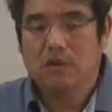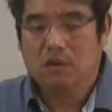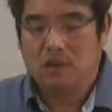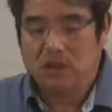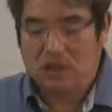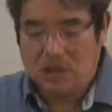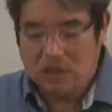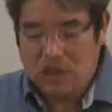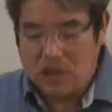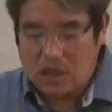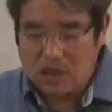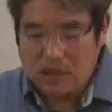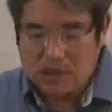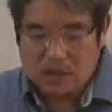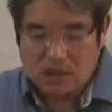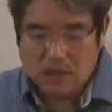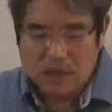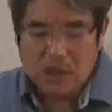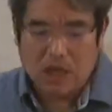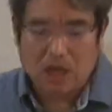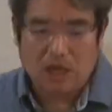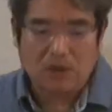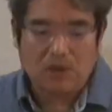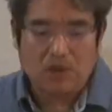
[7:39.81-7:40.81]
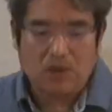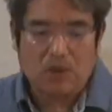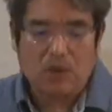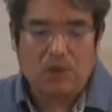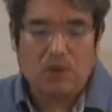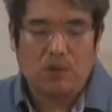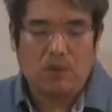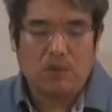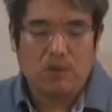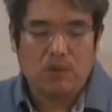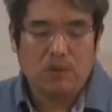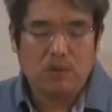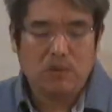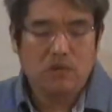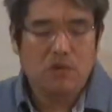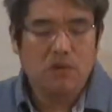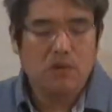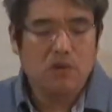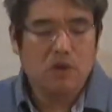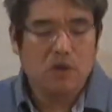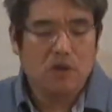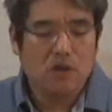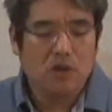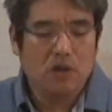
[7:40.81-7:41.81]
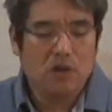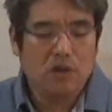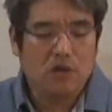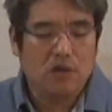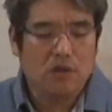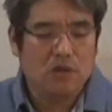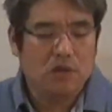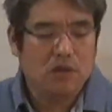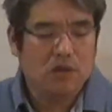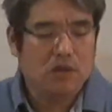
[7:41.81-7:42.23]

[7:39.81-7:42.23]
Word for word: 지나치지 않도록 성경은